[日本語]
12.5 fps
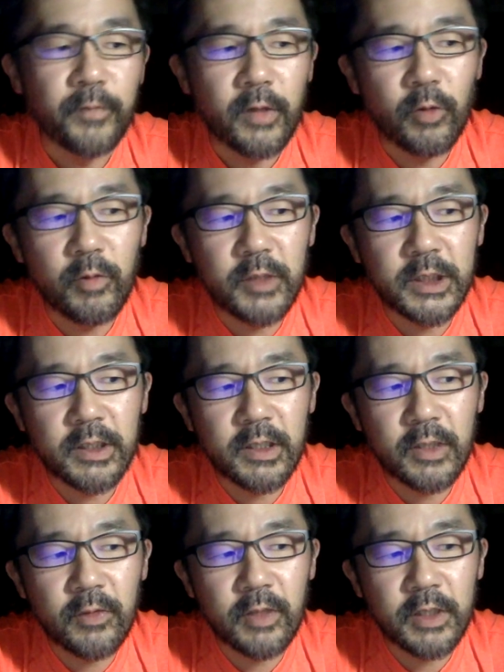例えば実
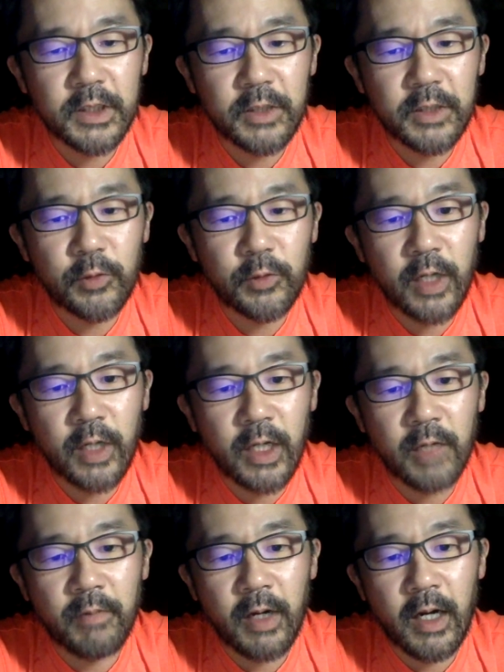家で暮らしてる人であれ
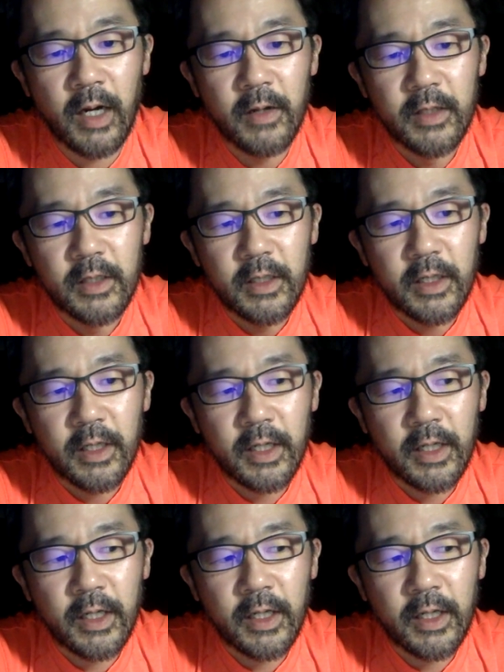ば、
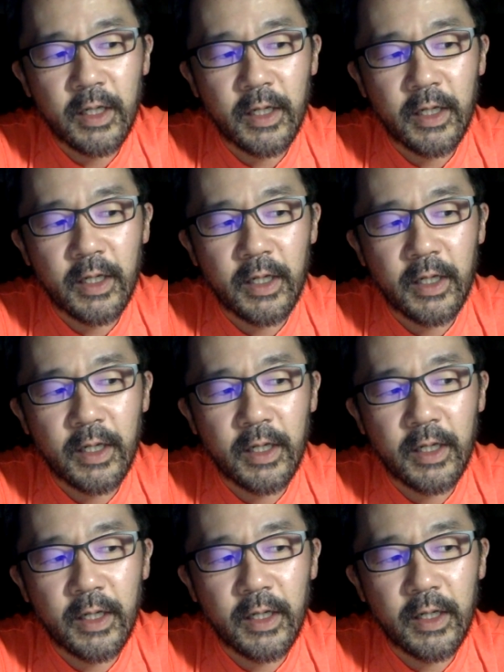
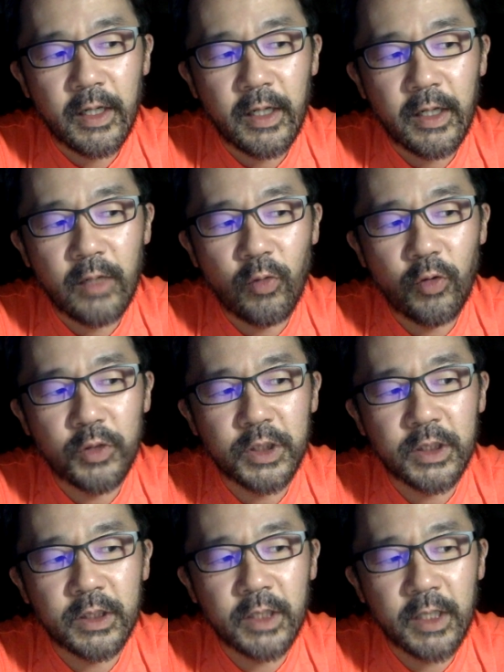えー、ご両
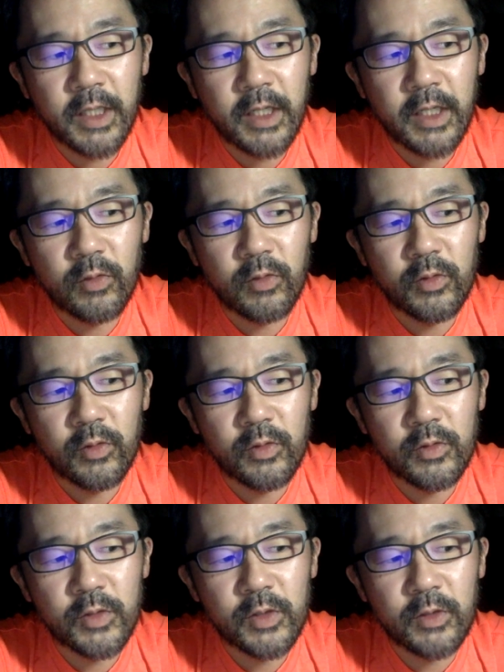親がね、あの、
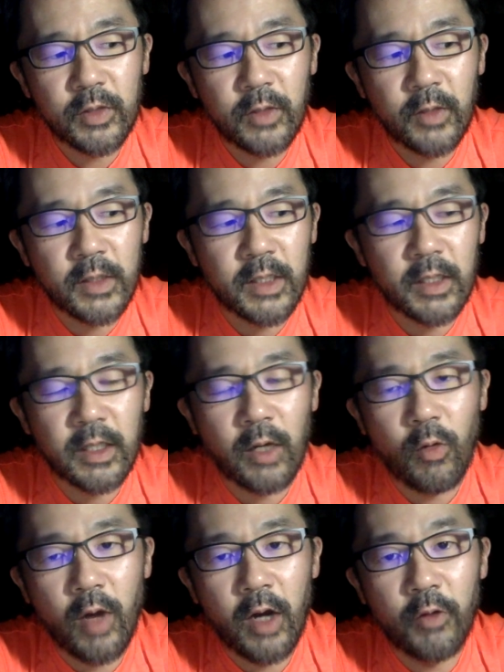作ってくださった
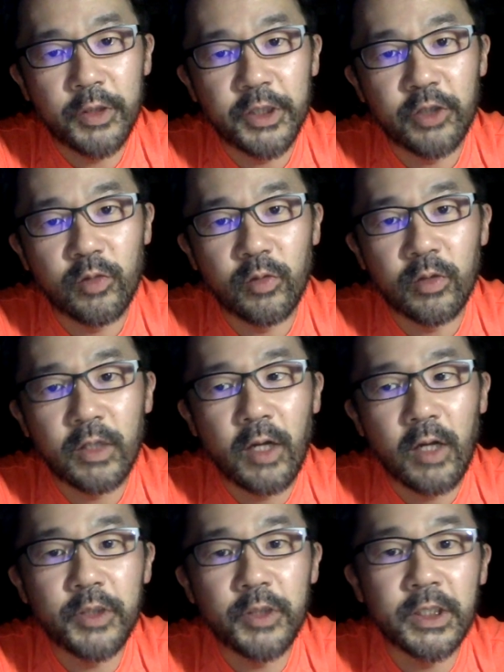ご飯が美味しいと思った
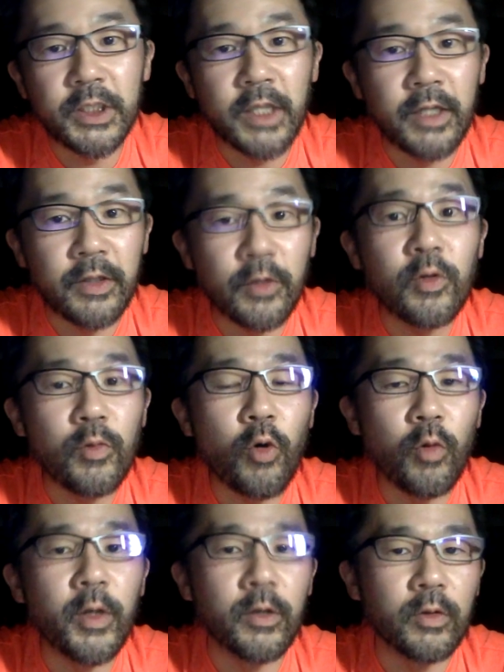ら美味しいねっていうのも
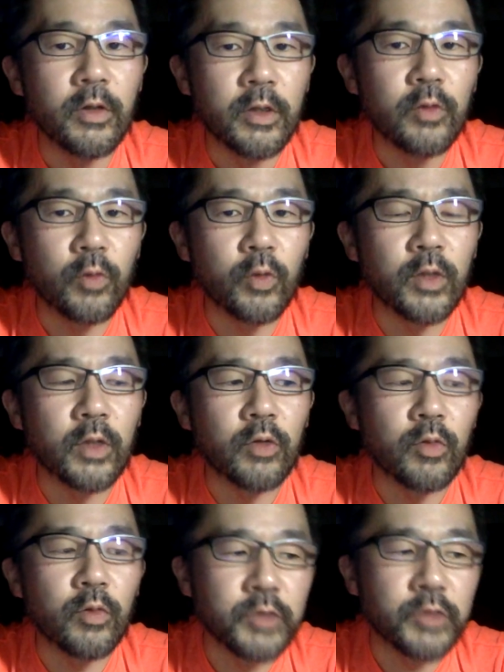褒めることだ
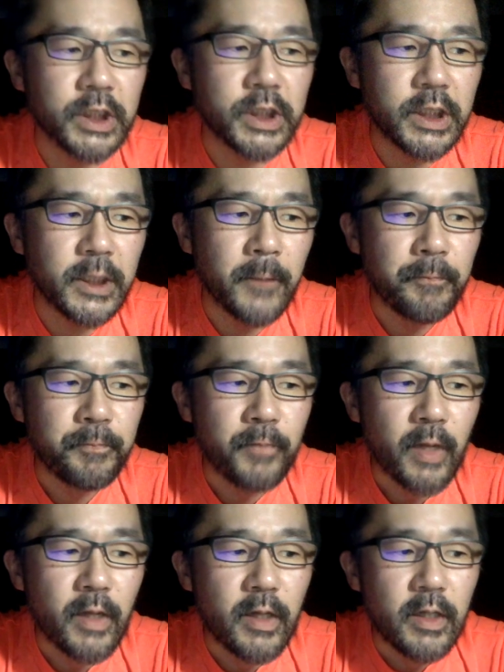と思うし、
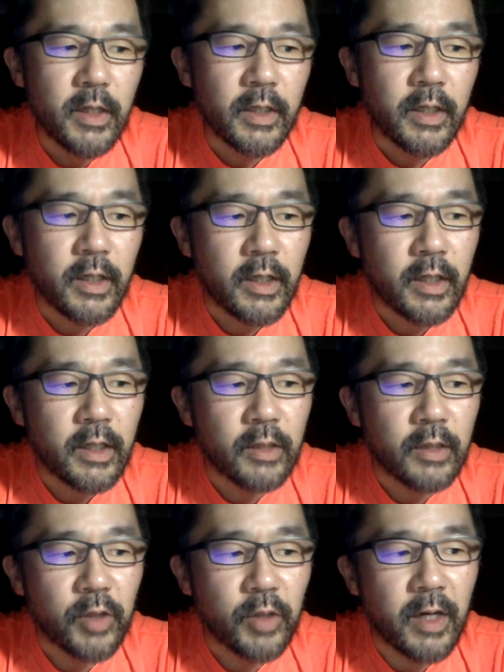
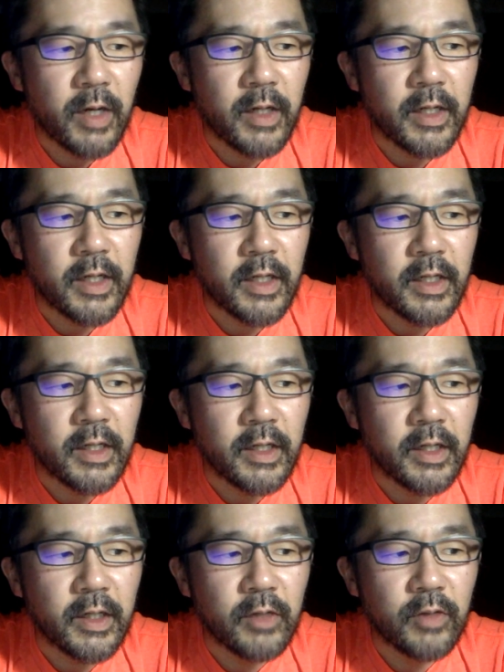えー、例えば、
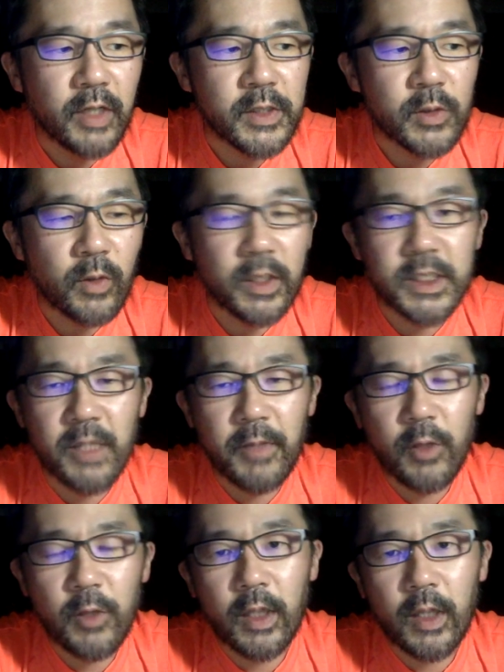えー、クラスとか
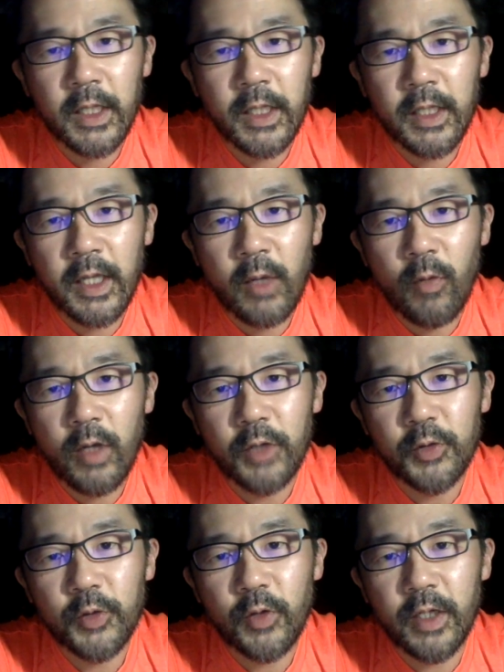ゼミとかでね、他
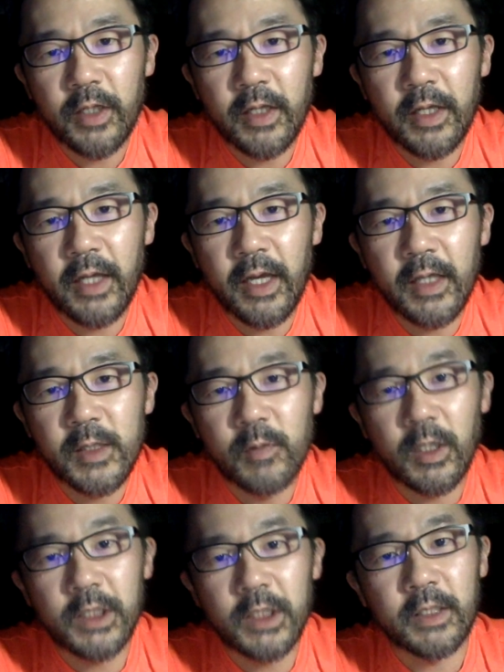の人が言った意見が素
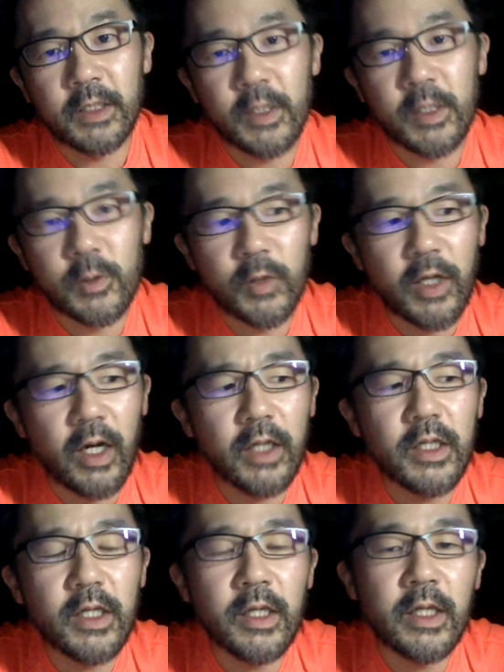晴らしかったら、それはい
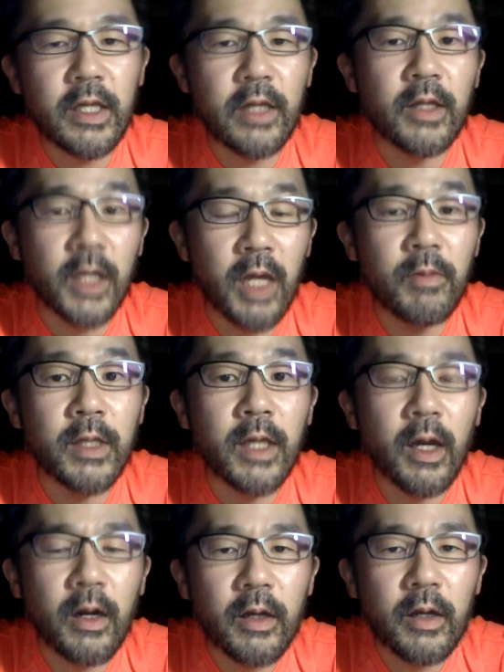い意見だね、み
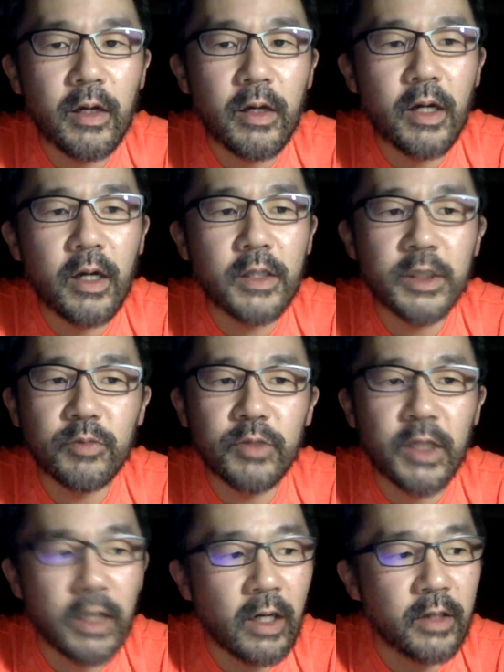たいなね、ああ、自分に
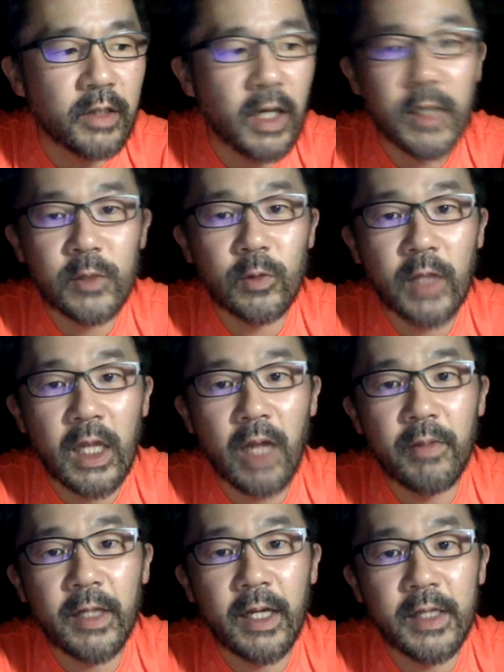はなかった発想だな、
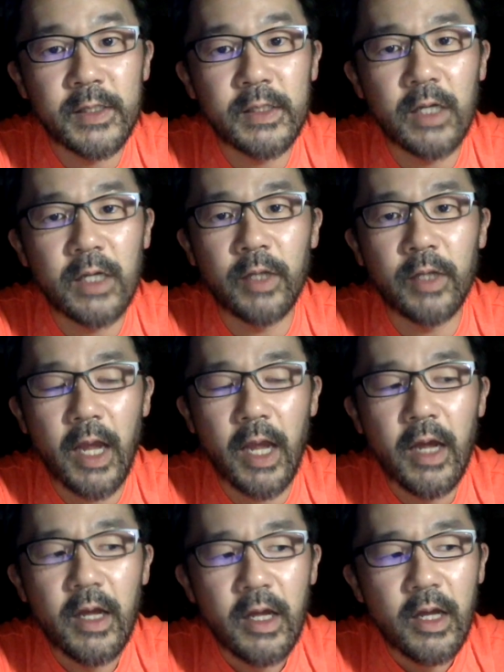みたいな、素直にね、
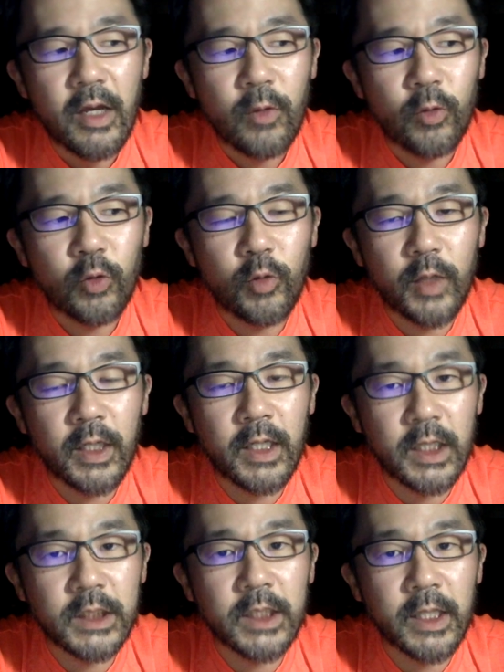言葉に
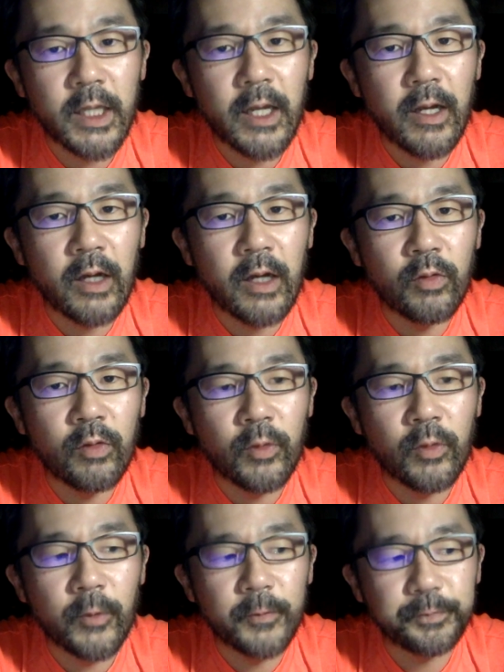出してね、あ
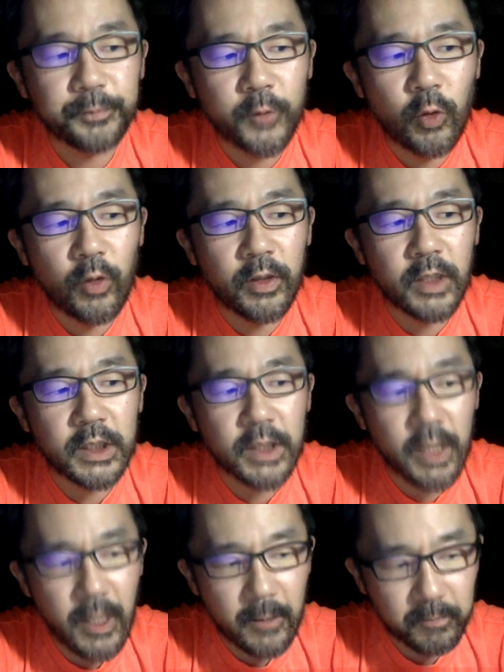のー、声に出して
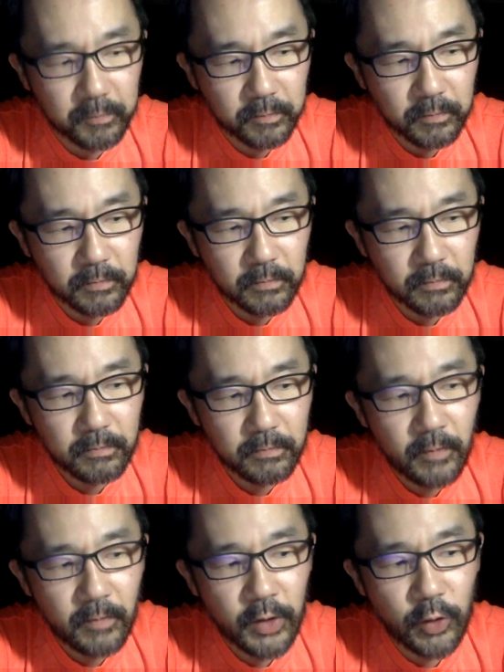ね、
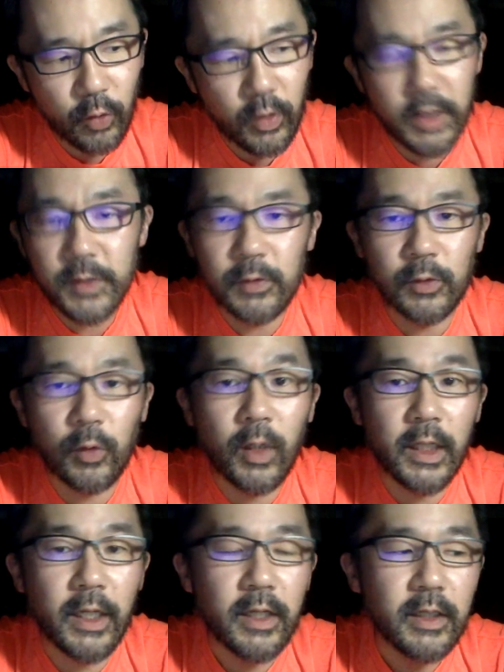表現すると
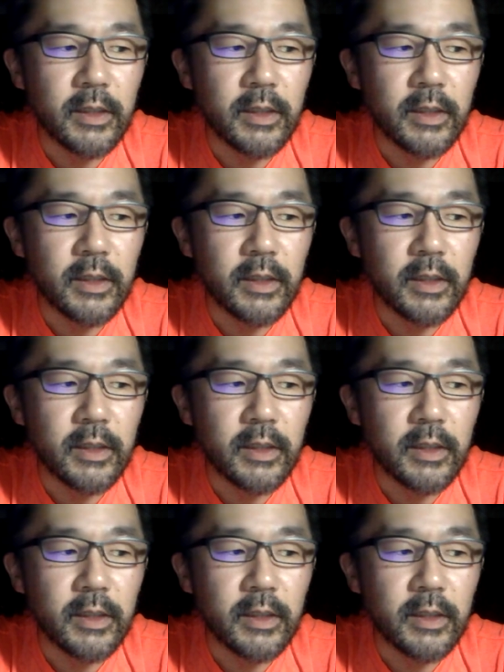かね。